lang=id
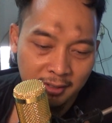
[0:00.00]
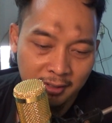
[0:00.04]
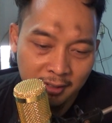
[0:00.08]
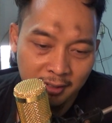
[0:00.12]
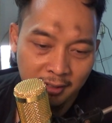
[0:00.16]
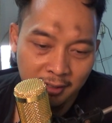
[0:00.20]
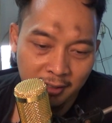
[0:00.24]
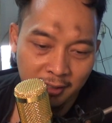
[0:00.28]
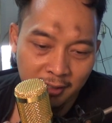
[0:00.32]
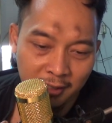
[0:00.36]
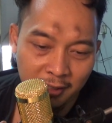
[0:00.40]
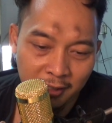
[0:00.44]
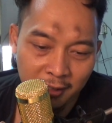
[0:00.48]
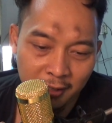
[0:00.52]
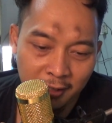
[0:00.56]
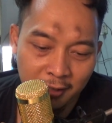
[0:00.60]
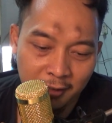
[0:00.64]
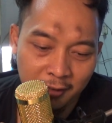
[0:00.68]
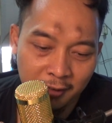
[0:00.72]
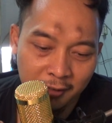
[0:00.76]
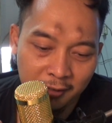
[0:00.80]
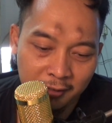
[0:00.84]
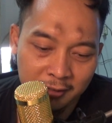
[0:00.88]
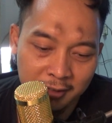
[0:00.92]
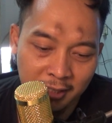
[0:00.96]

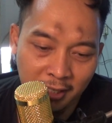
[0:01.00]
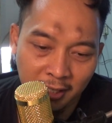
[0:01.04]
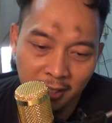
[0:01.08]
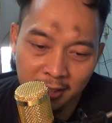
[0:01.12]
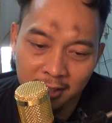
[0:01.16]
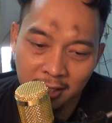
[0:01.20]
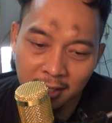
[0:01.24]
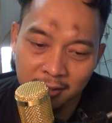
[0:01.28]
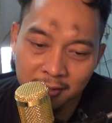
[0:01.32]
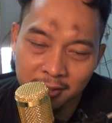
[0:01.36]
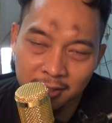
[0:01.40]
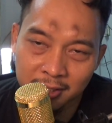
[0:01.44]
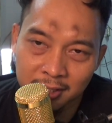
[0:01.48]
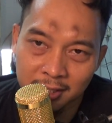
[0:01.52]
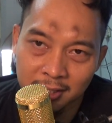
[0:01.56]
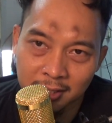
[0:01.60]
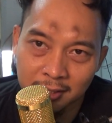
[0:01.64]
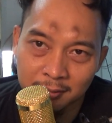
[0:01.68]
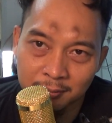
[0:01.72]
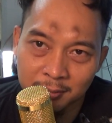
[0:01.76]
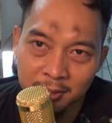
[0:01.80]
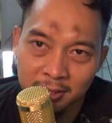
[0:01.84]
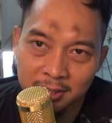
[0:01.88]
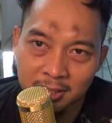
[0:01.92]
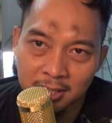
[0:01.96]
Uh, saya nggak tahu
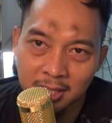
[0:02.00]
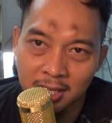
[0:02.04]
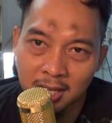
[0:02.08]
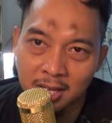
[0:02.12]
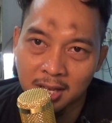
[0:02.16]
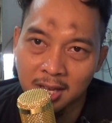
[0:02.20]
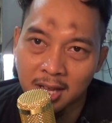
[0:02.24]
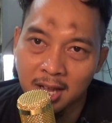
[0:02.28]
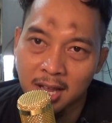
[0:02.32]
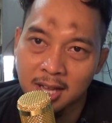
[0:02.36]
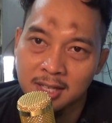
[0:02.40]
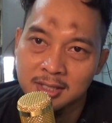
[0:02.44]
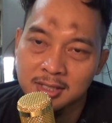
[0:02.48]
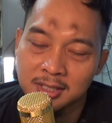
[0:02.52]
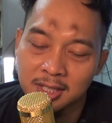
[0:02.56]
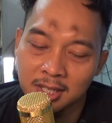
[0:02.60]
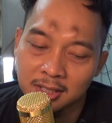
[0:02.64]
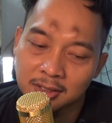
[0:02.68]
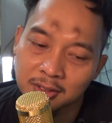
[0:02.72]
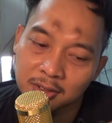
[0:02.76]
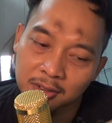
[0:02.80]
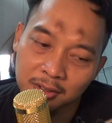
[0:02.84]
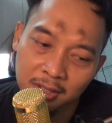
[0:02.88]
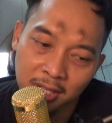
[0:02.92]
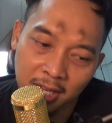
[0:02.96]
ini micnya asli
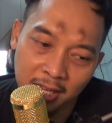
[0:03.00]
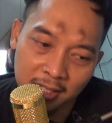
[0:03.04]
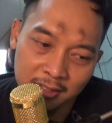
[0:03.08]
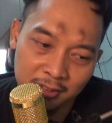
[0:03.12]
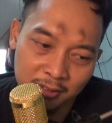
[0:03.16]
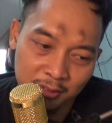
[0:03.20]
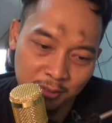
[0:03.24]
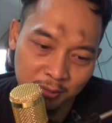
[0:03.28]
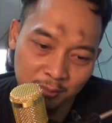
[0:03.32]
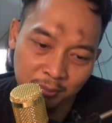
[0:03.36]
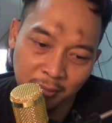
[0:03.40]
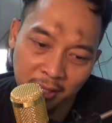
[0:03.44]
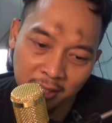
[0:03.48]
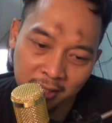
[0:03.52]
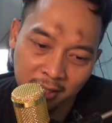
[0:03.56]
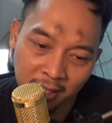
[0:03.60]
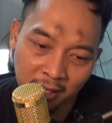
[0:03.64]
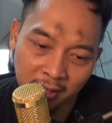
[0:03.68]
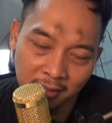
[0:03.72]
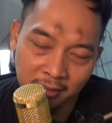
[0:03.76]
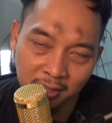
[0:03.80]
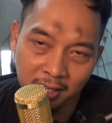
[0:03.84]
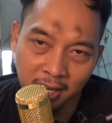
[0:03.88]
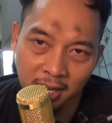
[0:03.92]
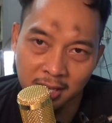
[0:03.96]
atau enggak cuman
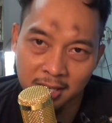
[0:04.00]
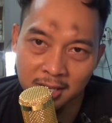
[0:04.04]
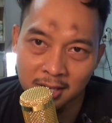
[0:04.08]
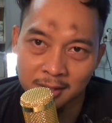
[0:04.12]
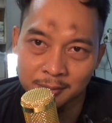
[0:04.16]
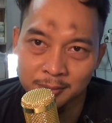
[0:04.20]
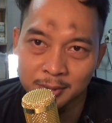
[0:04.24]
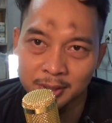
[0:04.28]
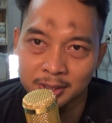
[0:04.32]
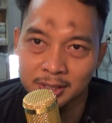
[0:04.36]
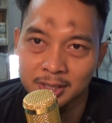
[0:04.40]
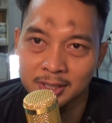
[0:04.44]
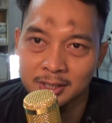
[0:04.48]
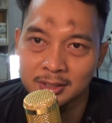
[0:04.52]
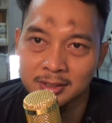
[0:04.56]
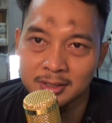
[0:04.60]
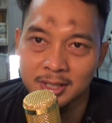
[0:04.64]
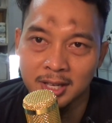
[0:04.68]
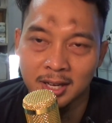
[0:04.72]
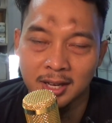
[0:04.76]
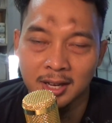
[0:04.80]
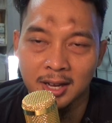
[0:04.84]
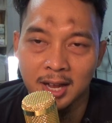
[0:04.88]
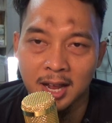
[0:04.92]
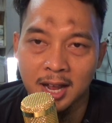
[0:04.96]
kalau kalian pingin
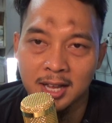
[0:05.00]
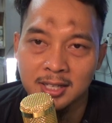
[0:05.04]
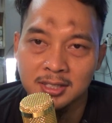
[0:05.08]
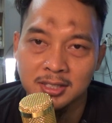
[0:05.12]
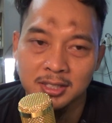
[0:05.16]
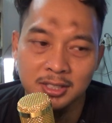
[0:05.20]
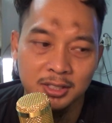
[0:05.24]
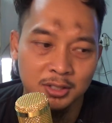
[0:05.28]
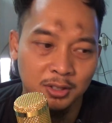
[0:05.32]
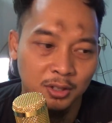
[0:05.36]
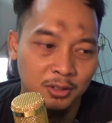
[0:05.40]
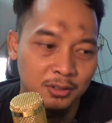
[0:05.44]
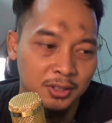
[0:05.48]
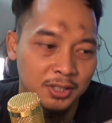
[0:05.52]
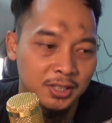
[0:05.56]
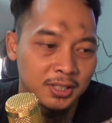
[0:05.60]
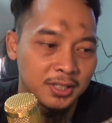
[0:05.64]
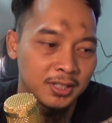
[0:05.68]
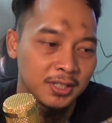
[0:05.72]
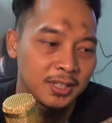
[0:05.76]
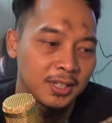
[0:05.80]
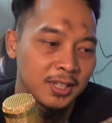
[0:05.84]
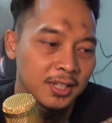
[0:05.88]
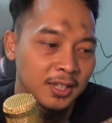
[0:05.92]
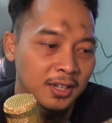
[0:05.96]
yang asli
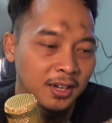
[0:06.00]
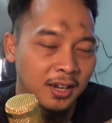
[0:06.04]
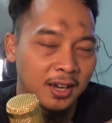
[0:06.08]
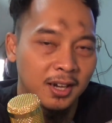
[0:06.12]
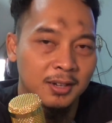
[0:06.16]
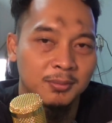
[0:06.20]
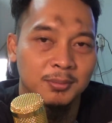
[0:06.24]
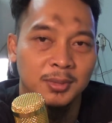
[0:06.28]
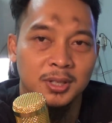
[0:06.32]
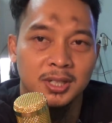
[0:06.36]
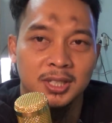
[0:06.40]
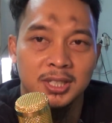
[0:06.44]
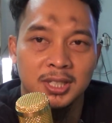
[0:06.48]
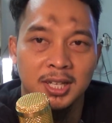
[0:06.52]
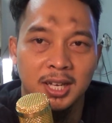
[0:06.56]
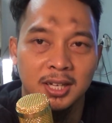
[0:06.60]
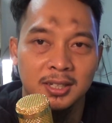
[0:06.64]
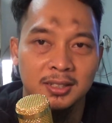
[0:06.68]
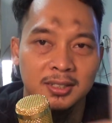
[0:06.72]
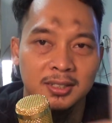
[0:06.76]
Sony kalian beli yang